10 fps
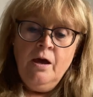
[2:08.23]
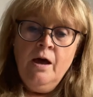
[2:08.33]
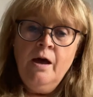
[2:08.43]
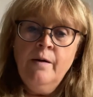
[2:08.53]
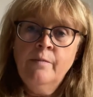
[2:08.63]

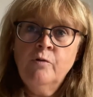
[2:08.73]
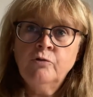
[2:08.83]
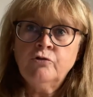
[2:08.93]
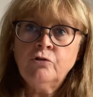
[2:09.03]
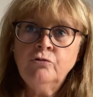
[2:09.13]
Un
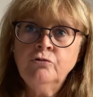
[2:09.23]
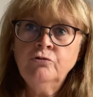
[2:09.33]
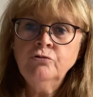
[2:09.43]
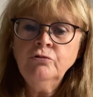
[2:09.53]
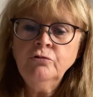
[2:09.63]
monstre d'eau
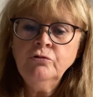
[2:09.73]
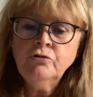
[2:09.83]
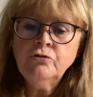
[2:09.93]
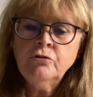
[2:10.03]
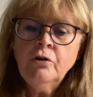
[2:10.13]

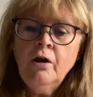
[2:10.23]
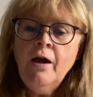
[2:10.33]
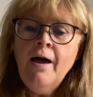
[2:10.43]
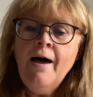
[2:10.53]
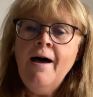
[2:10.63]
douce
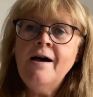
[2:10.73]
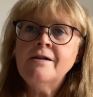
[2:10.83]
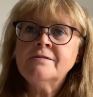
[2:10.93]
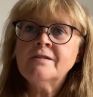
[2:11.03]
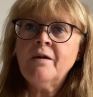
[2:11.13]
Un
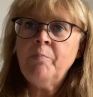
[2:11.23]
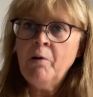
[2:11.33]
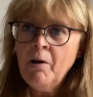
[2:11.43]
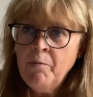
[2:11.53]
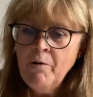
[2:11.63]
serpent
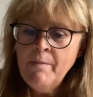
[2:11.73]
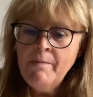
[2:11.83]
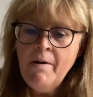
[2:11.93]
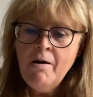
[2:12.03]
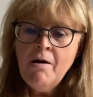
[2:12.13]
à plumes
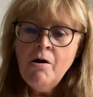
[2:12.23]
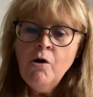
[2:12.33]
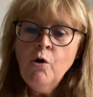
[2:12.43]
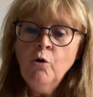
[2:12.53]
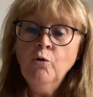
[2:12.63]

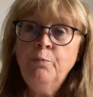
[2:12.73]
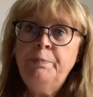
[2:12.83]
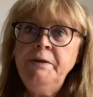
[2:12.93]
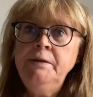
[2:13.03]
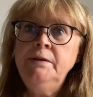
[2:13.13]
Ou
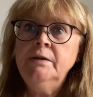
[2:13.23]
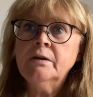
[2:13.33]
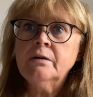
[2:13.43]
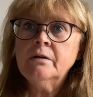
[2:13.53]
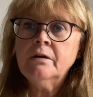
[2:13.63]

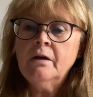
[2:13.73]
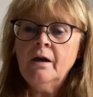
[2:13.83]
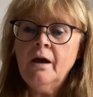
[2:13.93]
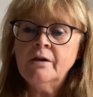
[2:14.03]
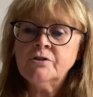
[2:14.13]
pire,
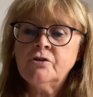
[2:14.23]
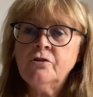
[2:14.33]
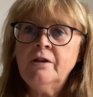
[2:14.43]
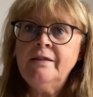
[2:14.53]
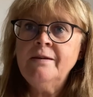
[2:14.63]
un
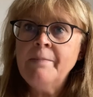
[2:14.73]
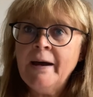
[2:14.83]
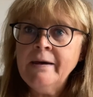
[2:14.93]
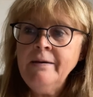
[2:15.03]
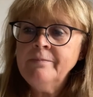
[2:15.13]
squelette des
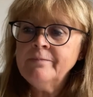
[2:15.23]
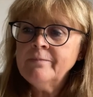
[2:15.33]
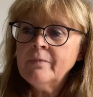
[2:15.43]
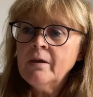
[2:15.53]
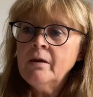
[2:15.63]
marais
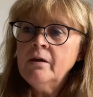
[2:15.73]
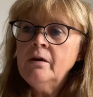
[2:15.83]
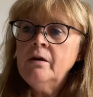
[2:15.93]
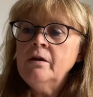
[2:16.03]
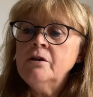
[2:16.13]

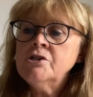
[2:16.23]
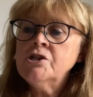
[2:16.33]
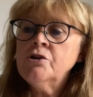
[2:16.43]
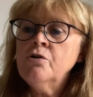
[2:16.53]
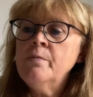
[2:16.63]

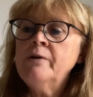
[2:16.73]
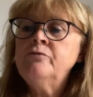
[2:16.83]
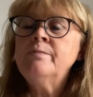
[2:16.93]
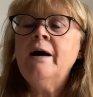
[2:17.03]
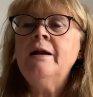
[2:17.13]
Jérôme a du
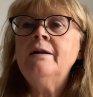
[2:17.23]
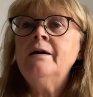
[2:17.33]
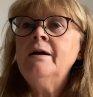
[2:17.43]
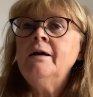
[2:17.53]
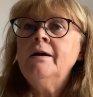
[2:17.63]
mal
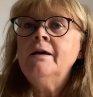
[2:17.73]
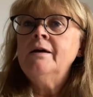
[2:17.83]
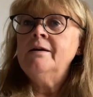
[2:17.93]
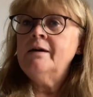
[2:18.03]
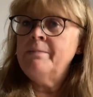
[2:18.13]

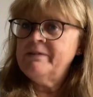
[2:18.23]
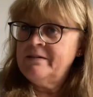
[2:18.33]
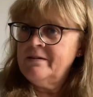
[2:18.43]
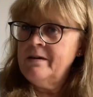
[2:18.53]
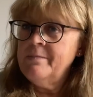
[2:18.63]
et a
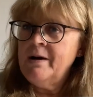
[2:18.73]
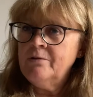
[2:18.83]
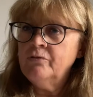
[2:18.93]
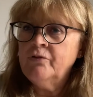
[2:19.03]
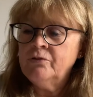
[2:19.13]
très mal
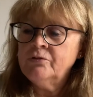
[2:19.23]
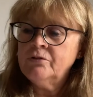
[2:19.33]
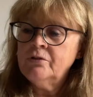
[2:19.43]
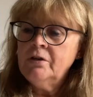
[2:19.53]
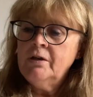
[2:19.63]
au
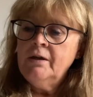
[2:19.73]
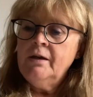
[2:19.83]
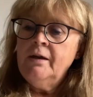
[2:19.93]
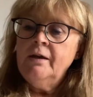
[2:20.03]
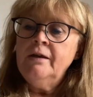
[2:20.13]
ventre.
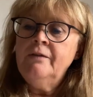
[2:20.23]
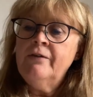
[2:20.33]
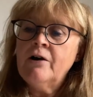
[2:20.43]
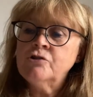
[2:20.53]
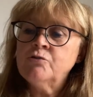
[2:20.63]
Il va
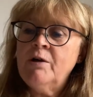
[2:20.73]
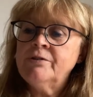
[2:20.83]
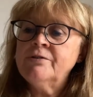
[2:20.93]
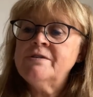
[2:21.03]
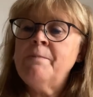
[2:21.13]

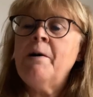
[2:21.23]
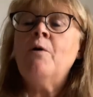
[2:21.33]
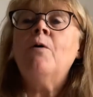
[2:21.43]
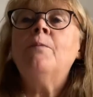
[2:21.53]
rejoindre ses parents.